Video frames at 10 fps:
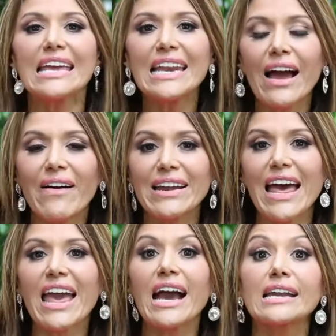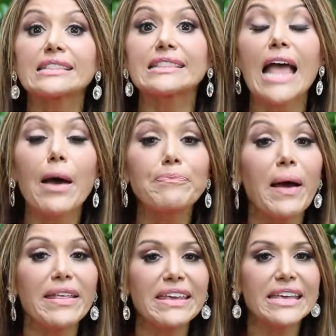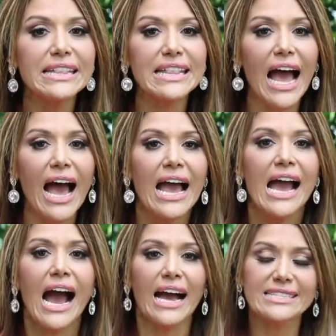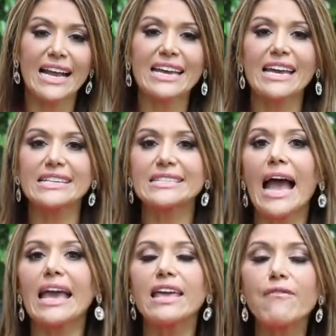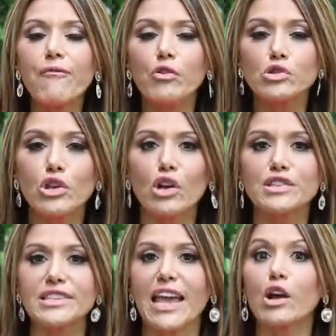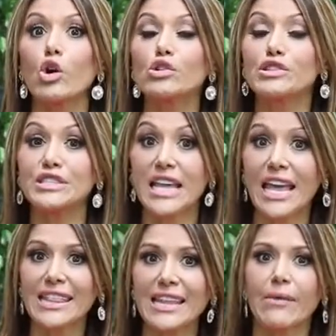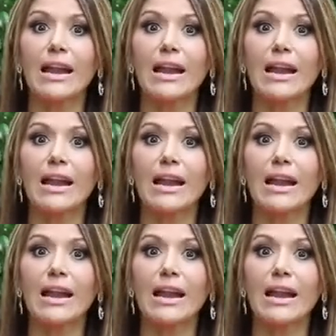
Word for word: y la van a dejar tapadita hasta que esta infusión se concentre.